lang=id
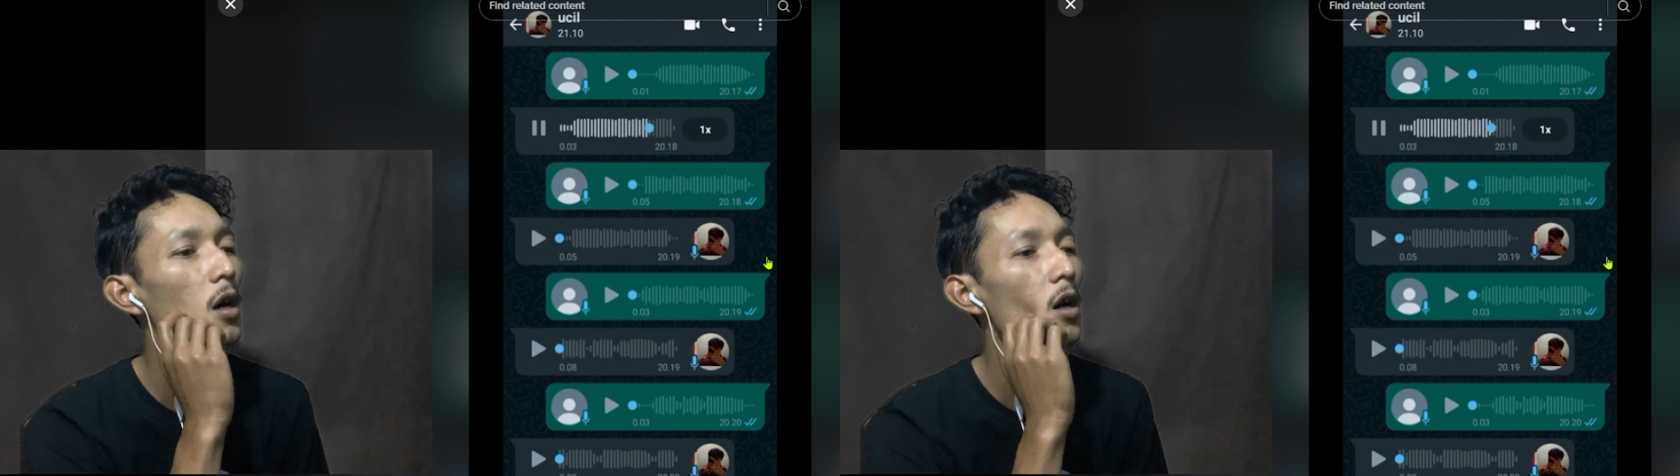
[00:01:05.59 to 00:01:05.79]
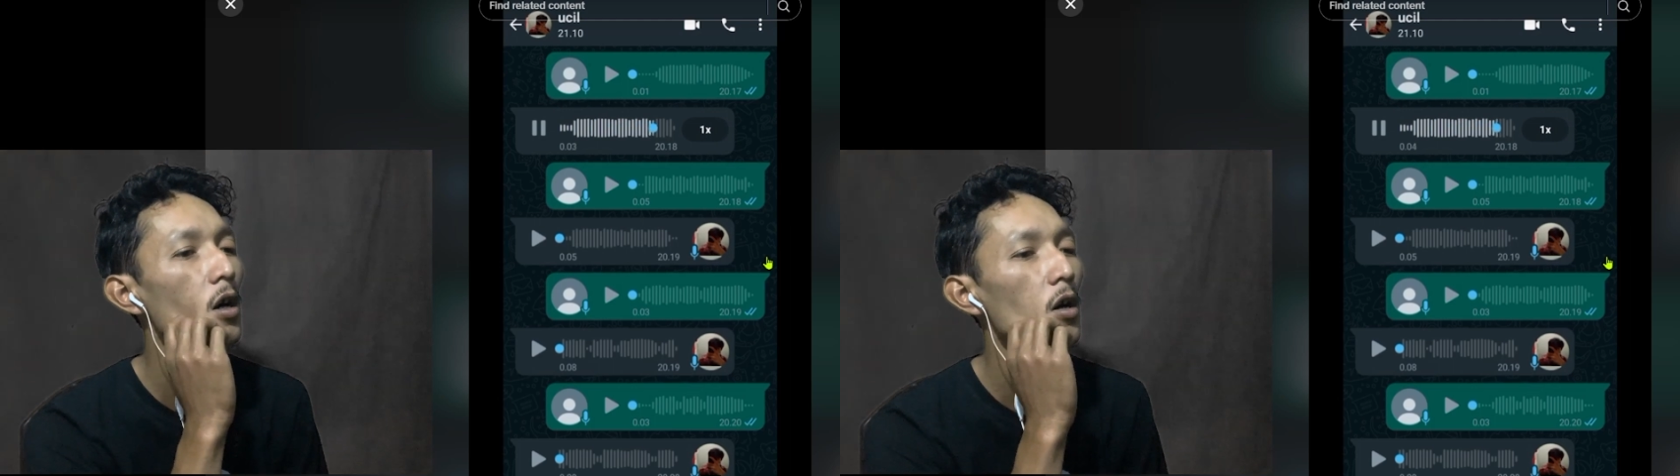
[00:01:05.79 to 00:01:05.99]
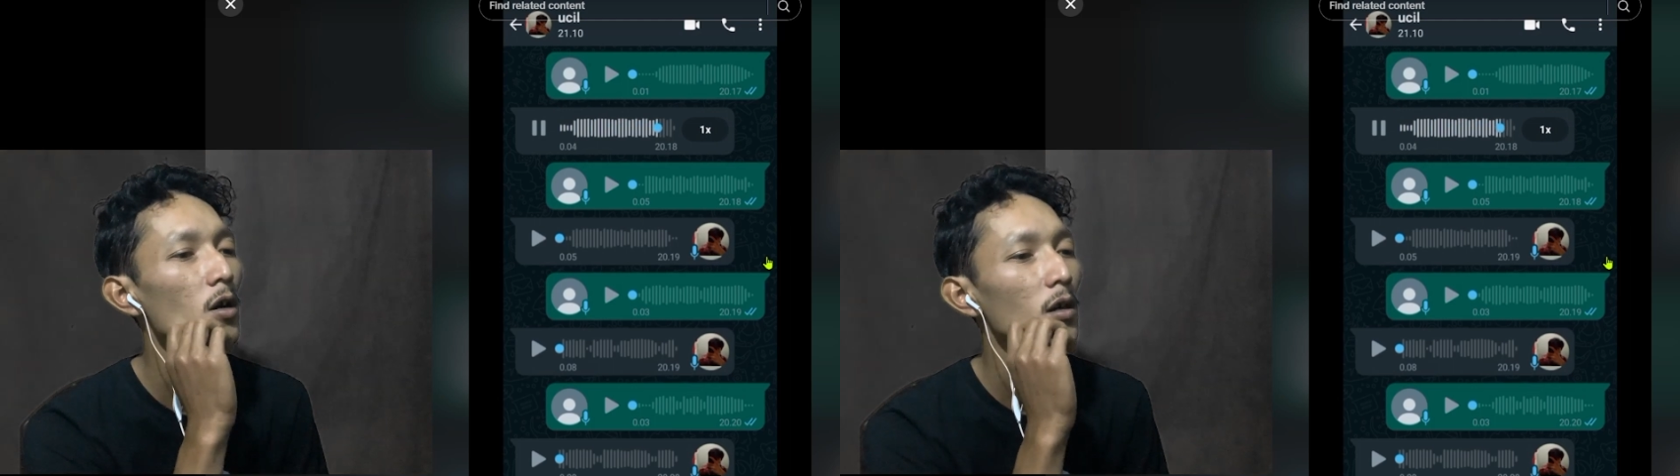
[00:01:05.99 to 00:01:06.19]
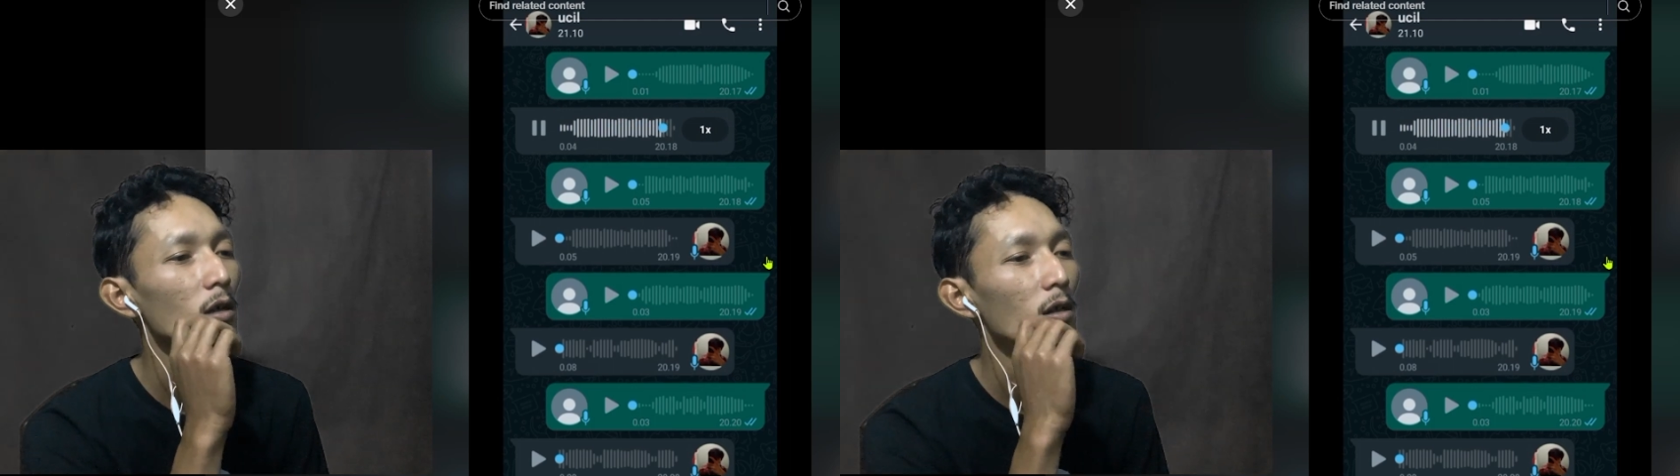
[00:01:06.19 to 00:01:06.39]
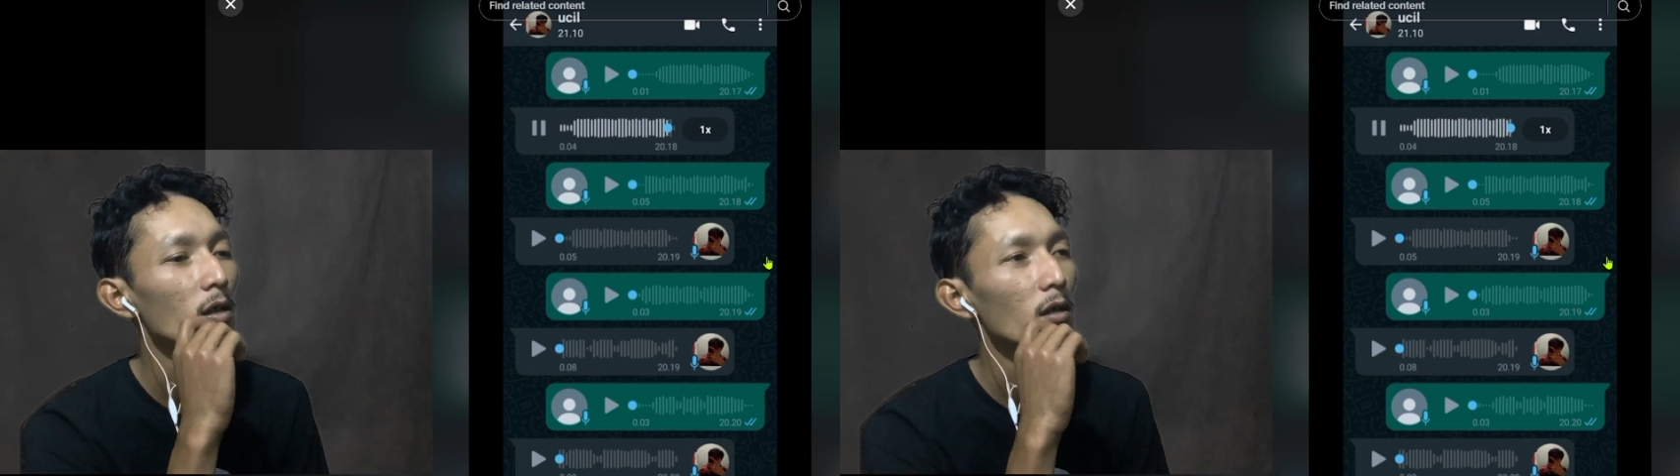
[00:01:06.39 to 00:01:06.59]
setengah
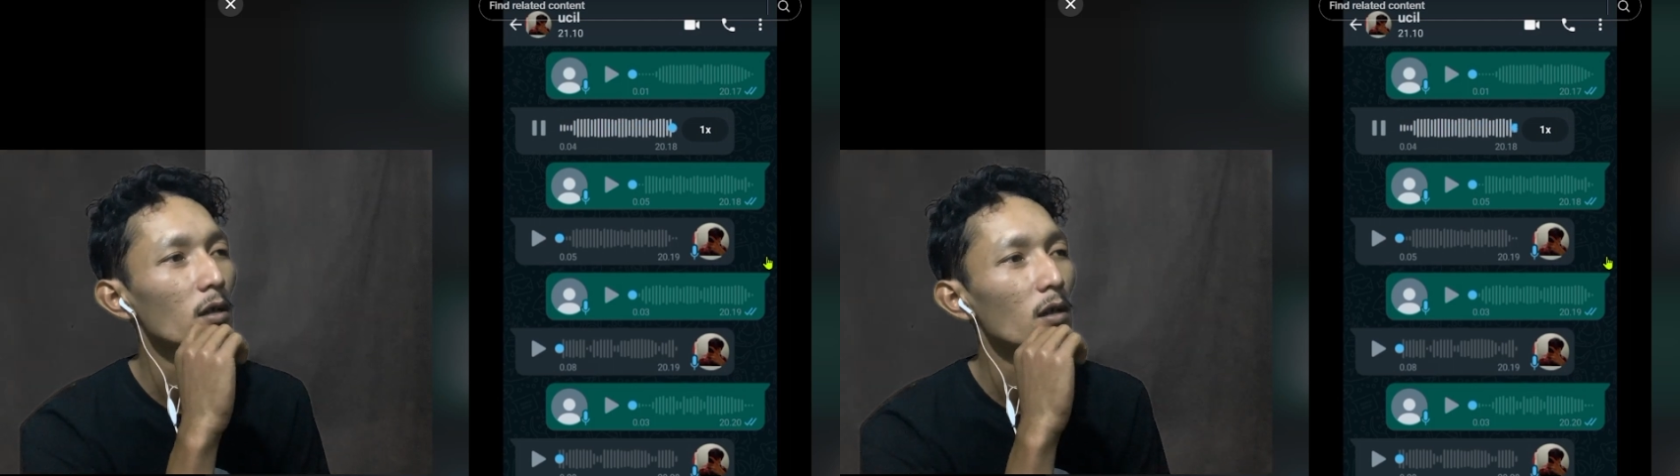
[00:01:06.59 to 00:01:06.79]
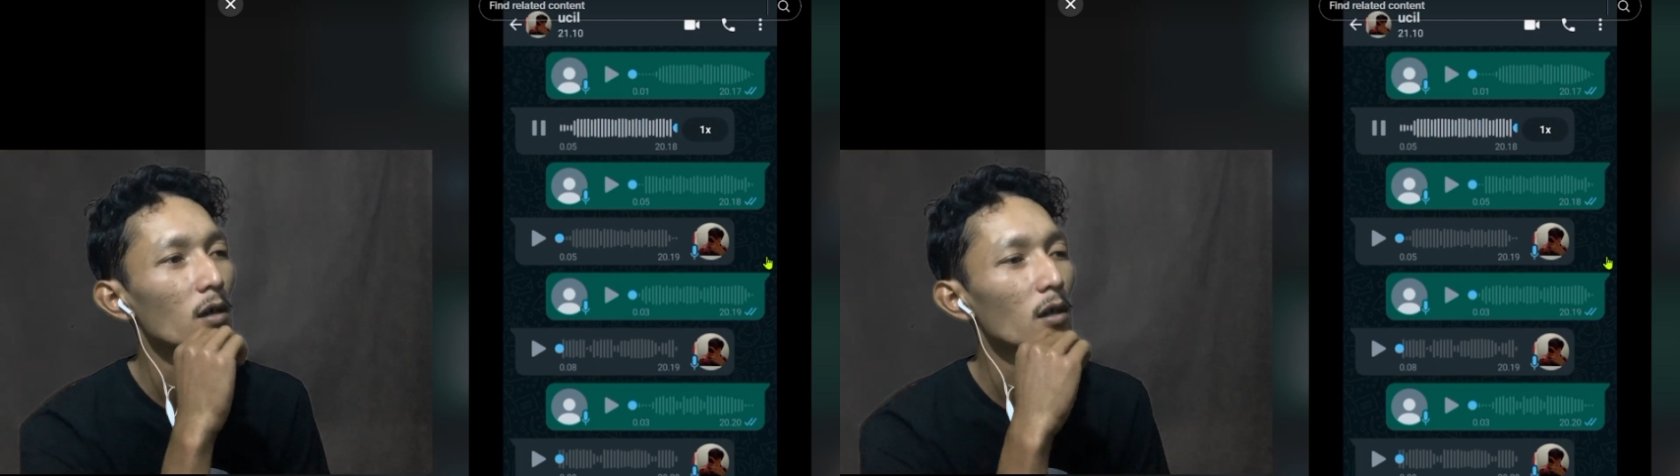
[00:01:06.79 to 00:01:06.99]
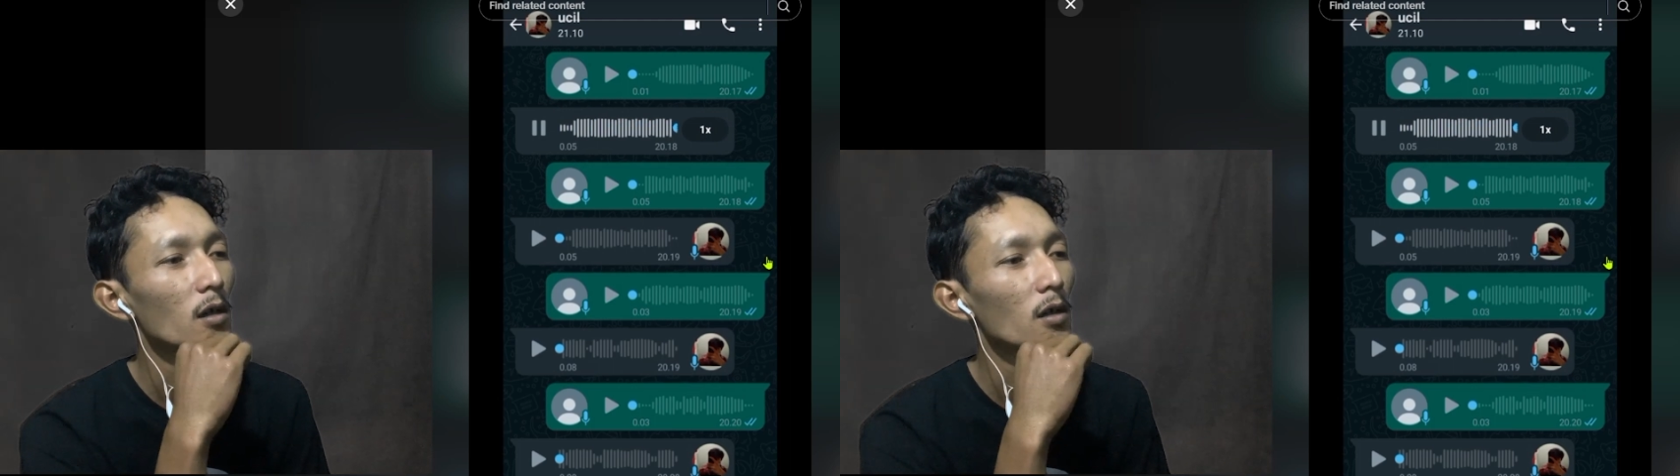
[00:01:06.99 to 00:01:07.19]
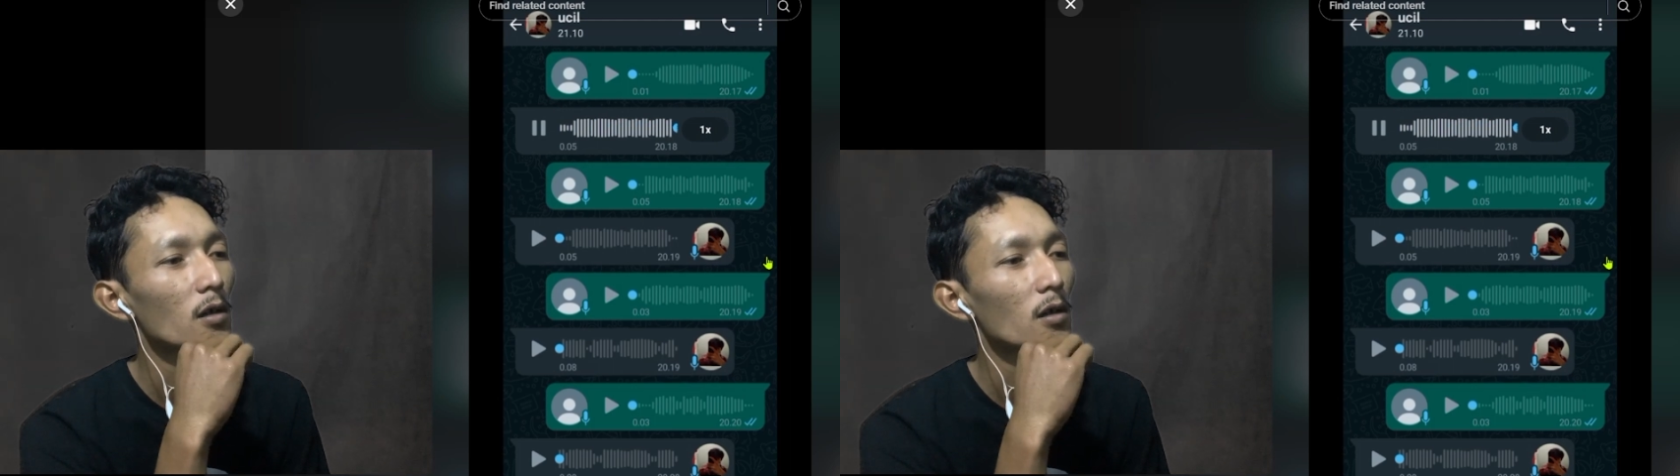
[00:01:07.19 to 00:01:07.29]
songo su.